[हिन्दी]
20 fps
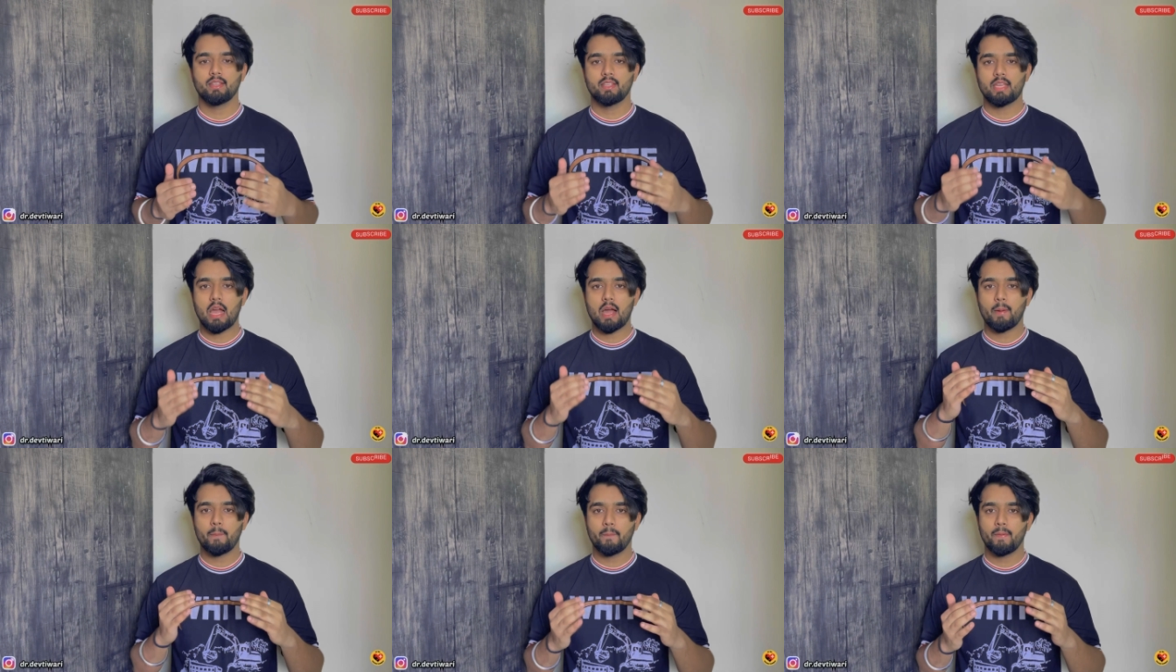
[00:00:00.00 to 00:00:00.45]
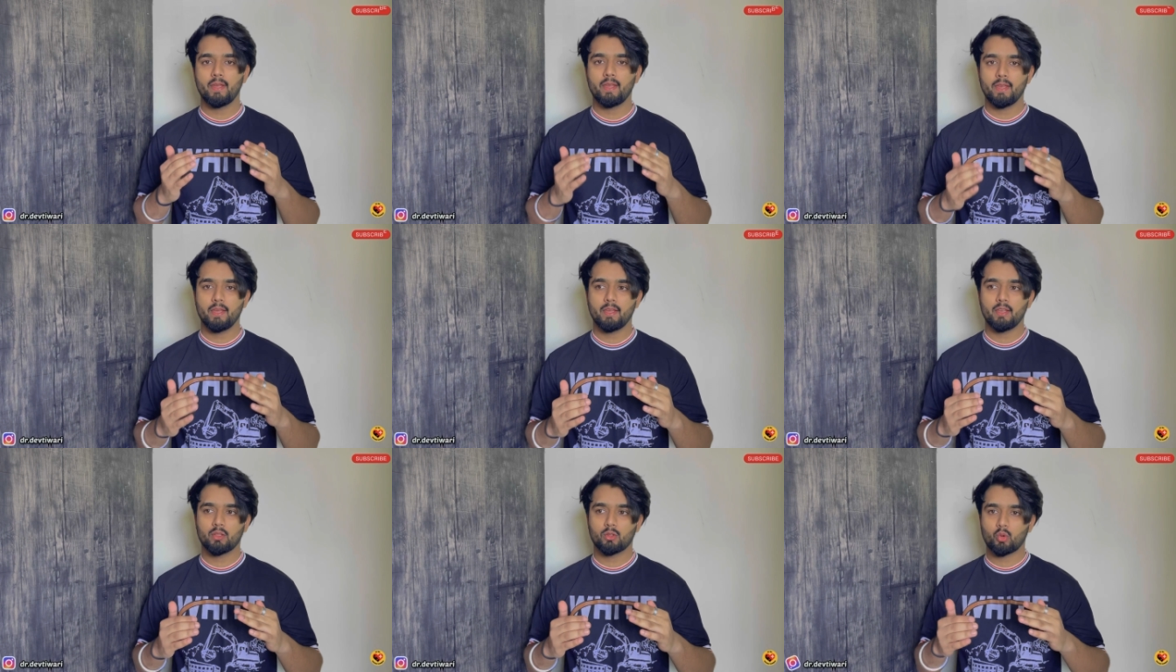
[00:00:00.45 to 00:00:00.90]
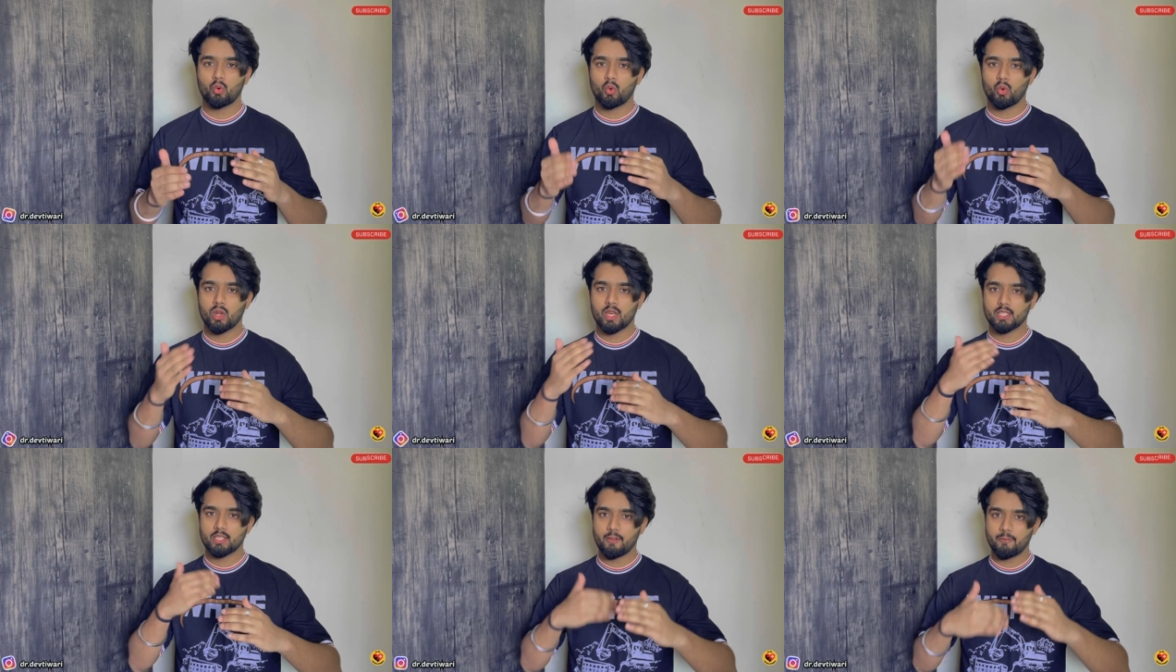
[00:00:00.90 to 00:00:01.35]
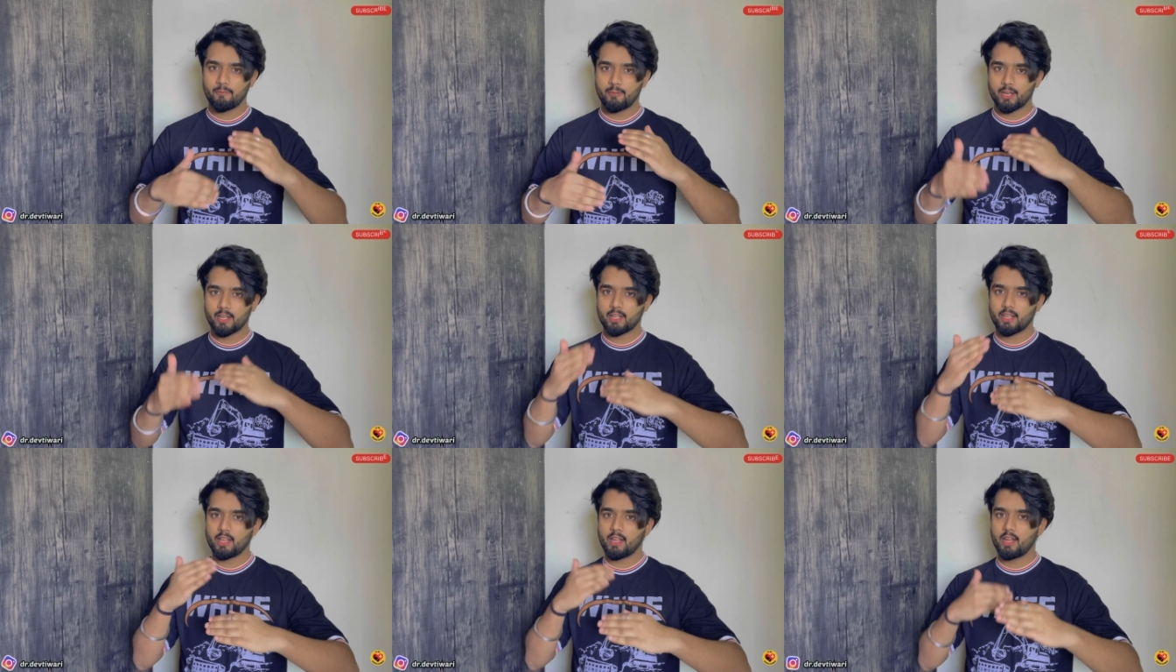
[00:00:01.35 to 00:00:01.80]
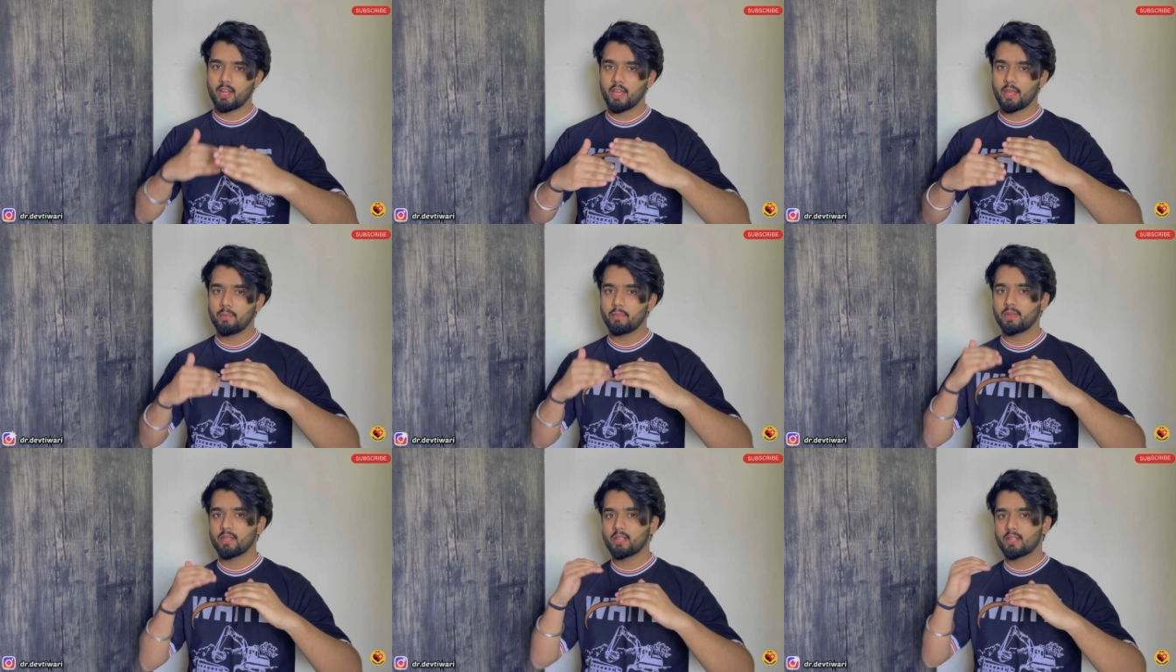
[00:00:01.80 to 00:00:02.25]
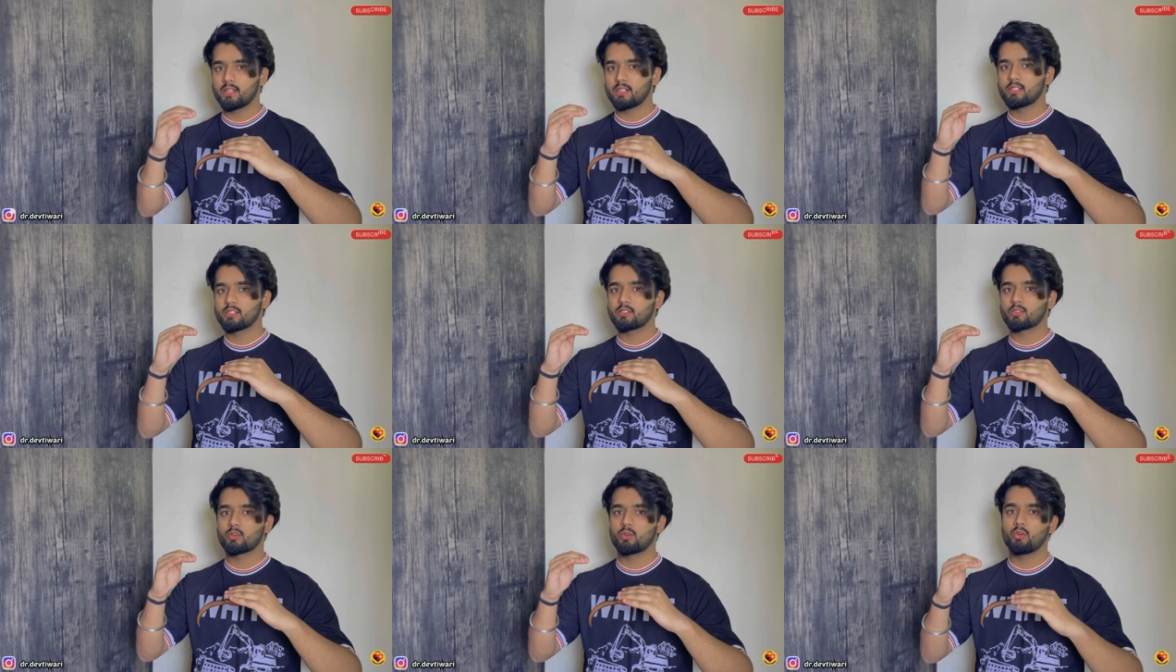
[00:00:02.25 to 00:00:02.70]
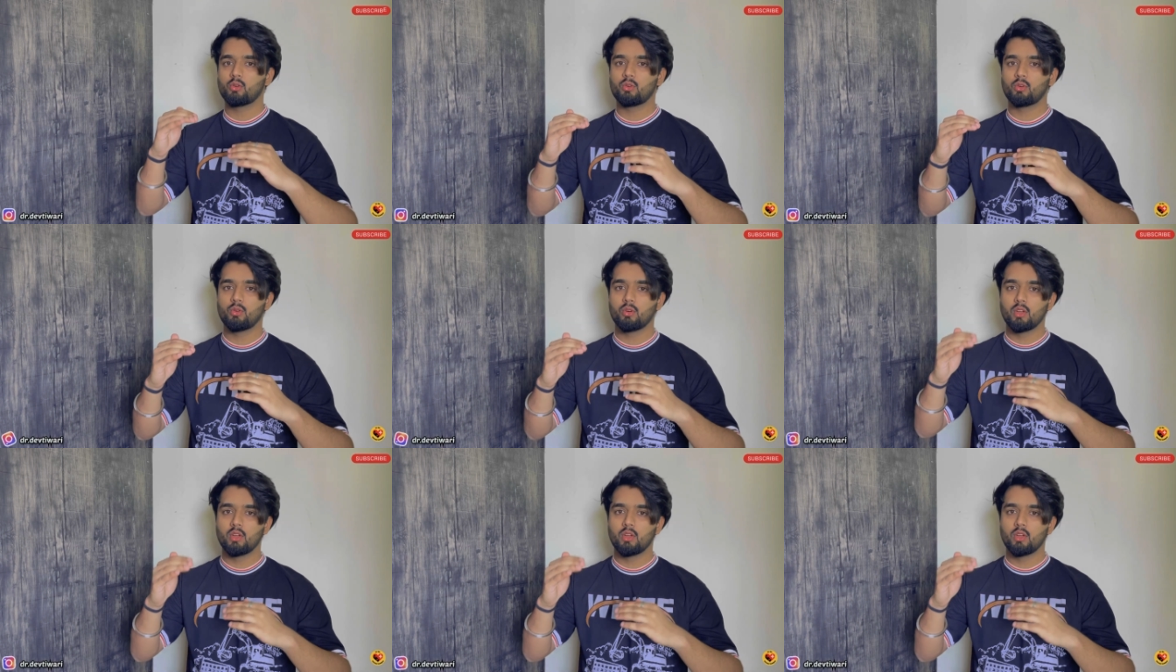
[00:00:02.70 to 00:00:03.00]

यहाँ पे थोड़ा सा वेटनरी लाइन में गर्ल्स को